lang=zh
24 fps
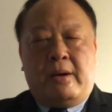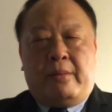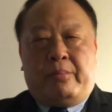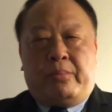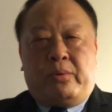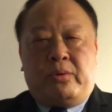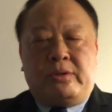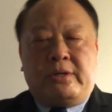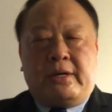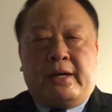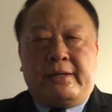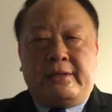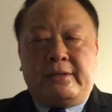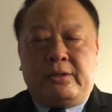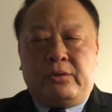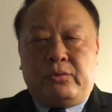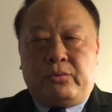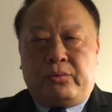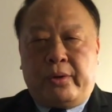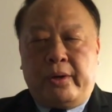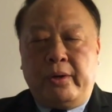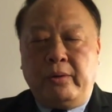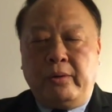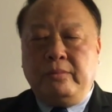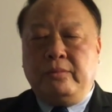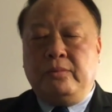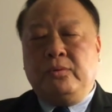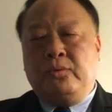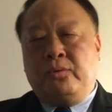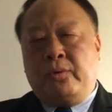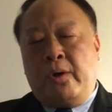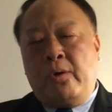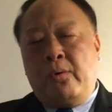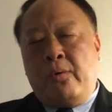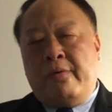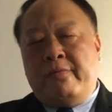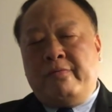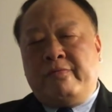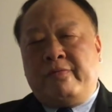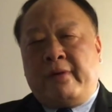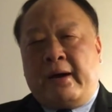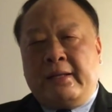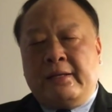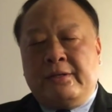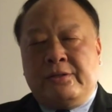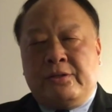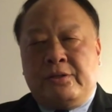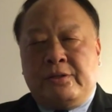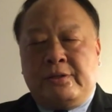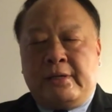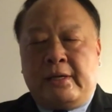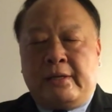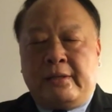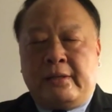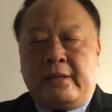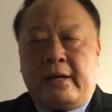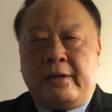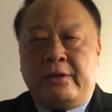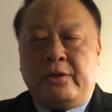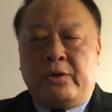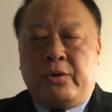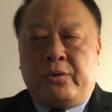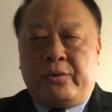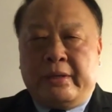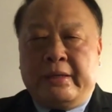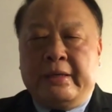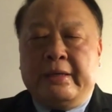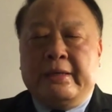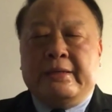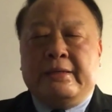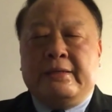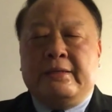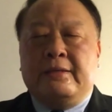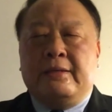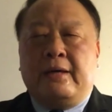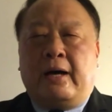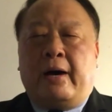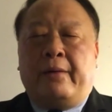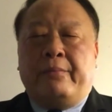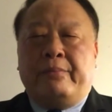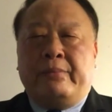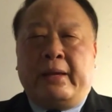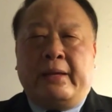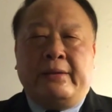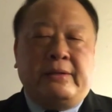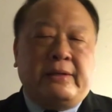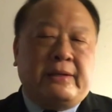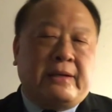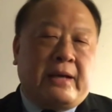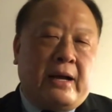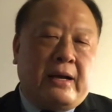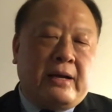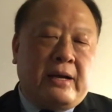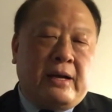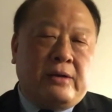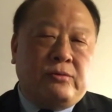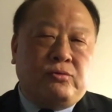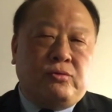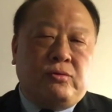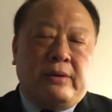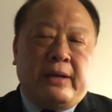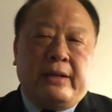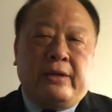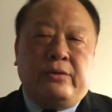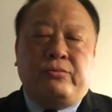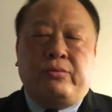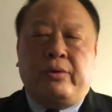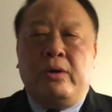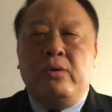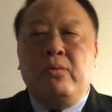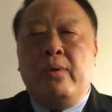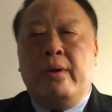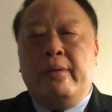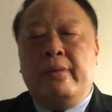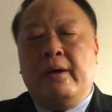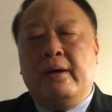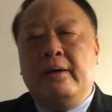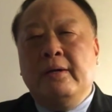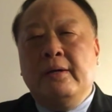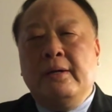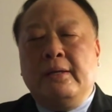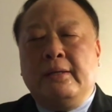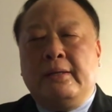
不过他这个推推文发的是相当有意思啊，在刚刚出来的推文呢。